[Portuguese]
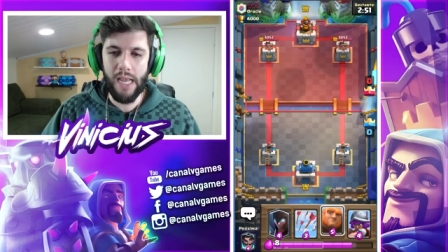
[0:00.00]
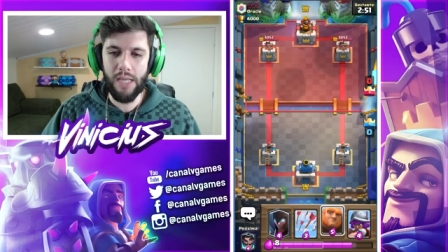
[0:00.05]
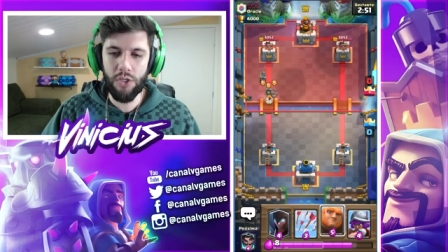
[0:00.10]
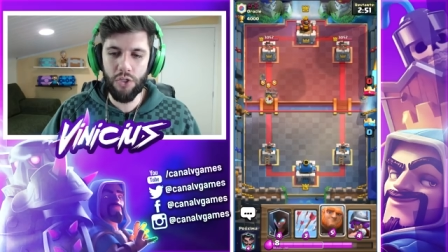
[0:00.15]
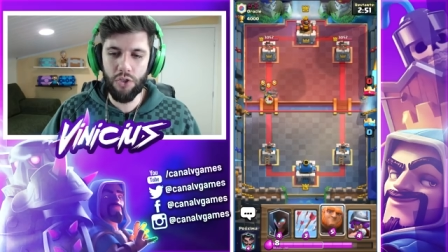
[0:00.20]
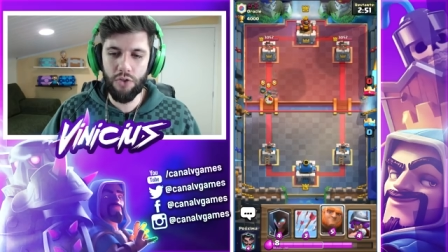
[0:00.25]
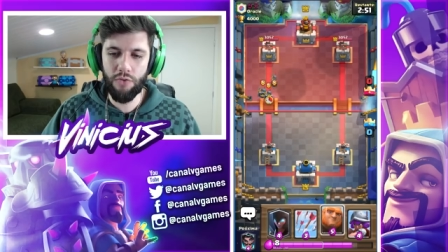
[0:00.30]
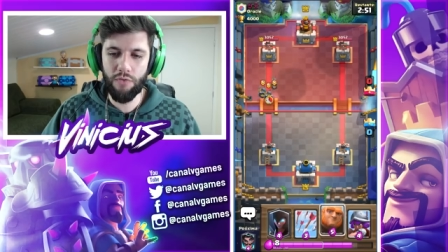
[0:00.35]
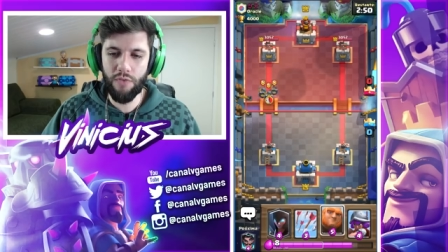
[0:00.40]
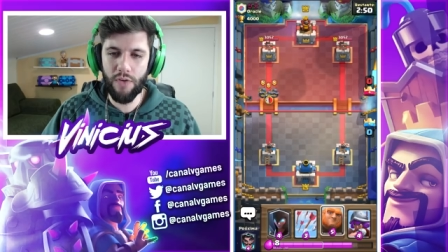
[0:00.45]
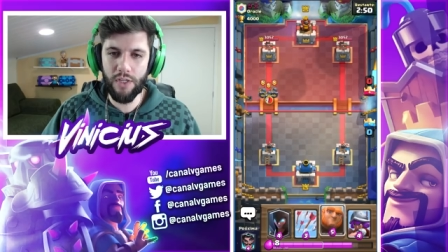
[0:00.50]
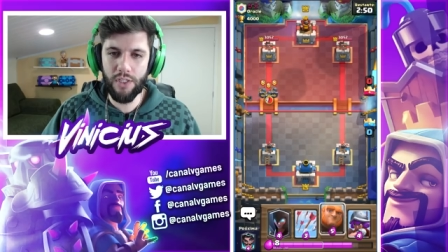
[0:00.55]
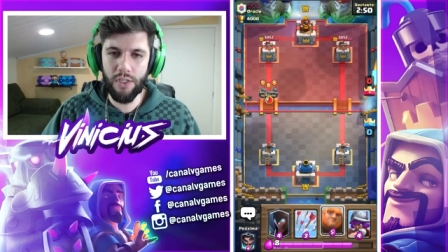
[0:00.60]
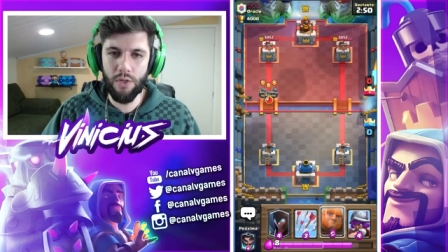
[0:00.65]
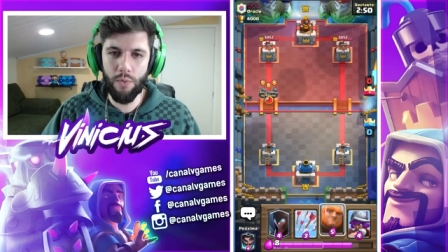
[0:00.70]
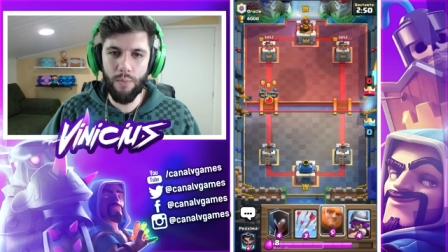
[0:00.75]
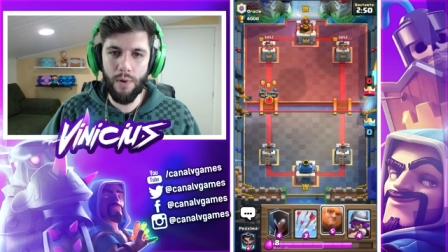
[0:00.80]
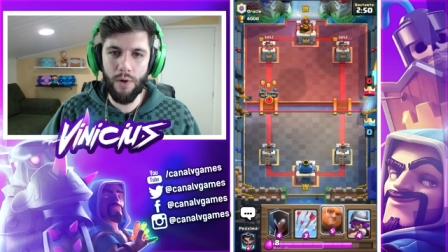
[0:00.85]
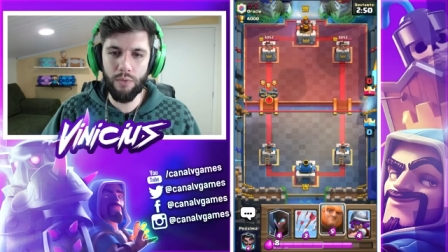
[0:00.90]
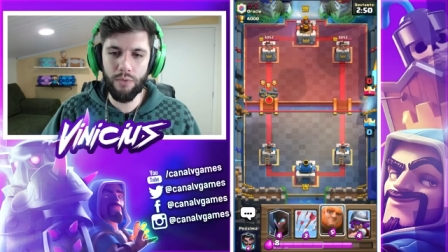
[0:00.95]
Aí a gente
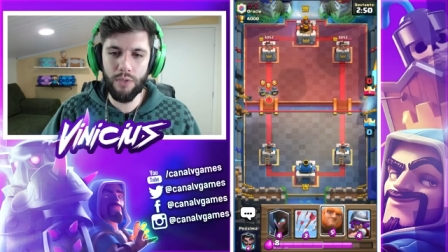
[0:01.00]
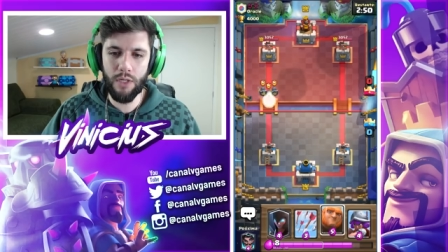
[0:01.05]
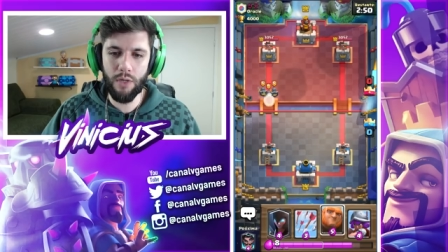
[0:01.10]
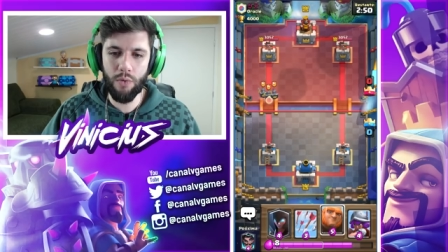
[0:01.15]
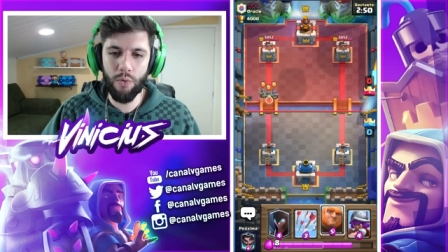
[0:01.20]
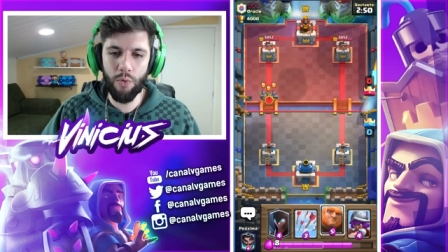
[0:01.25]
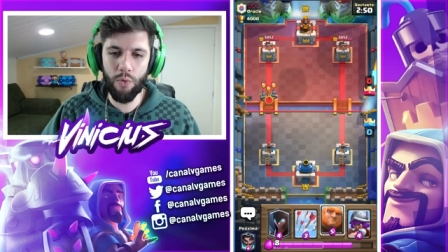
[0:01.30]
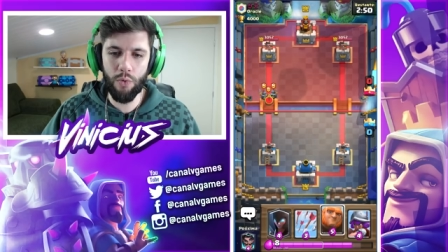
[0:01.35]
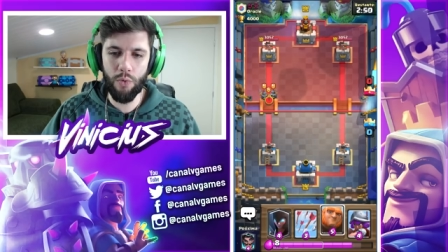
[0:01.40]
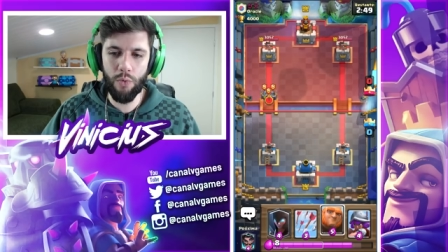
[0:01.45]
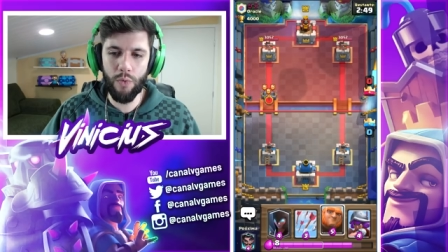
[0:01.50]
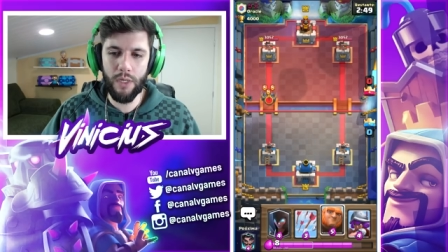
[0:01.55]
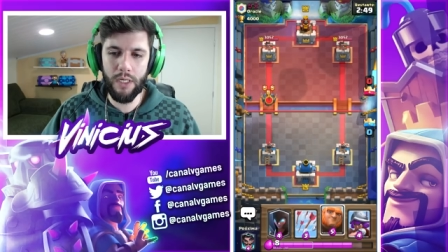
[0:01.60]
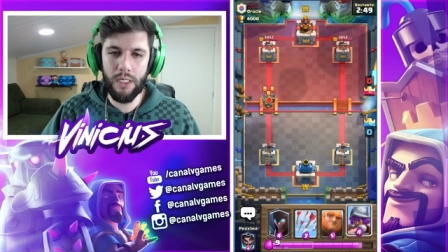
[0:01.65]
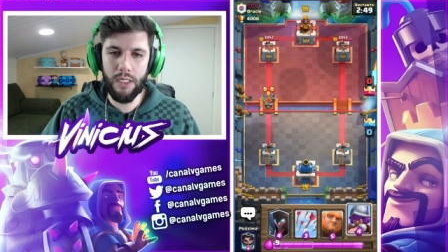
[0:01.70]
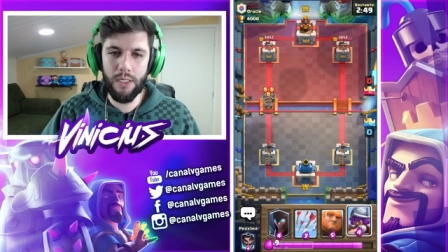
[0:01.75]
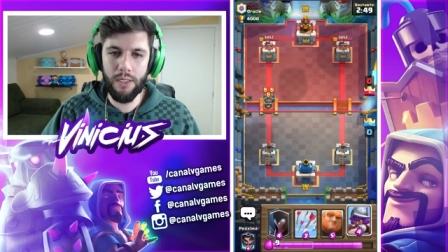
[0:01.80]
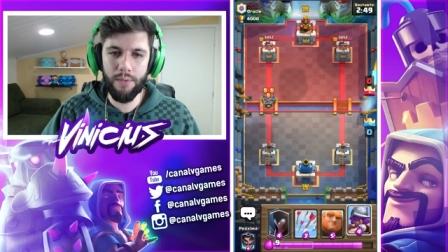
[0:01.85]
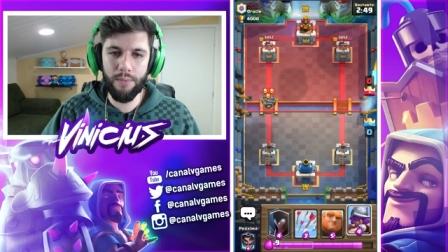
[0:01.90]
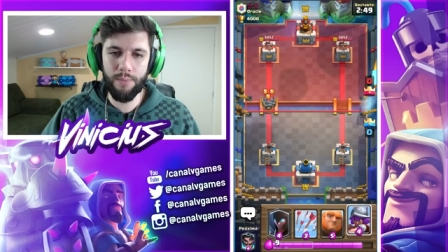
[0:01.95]
fecha o baú da coroa
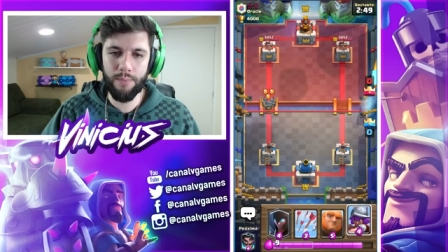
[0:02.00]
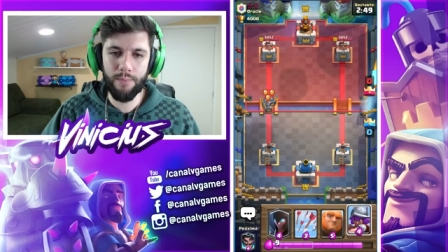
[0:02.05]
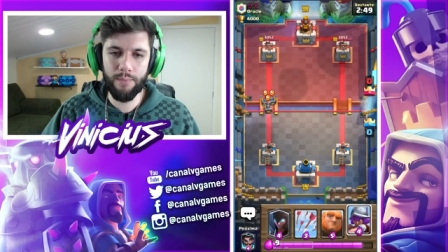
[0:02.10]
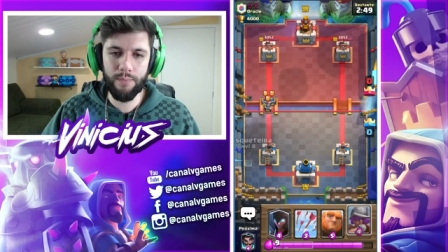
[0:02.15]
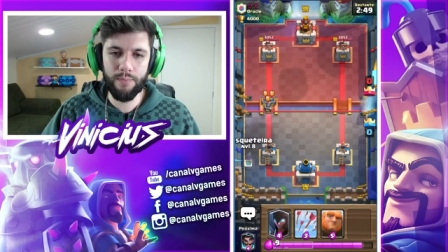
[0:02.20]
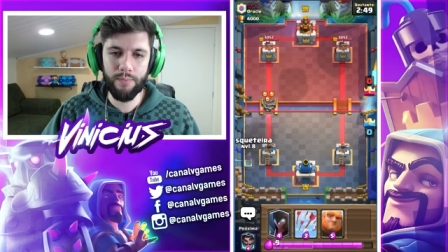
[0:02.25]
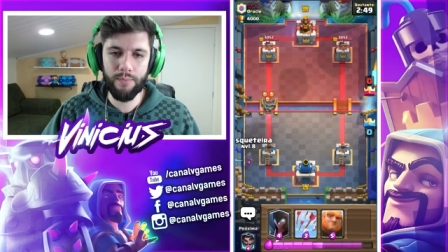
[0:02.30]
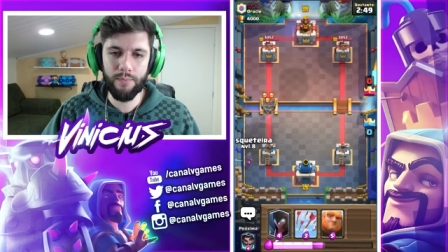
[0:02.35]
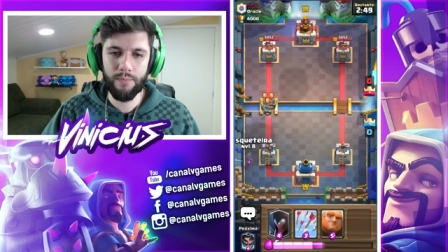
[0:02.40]
ali.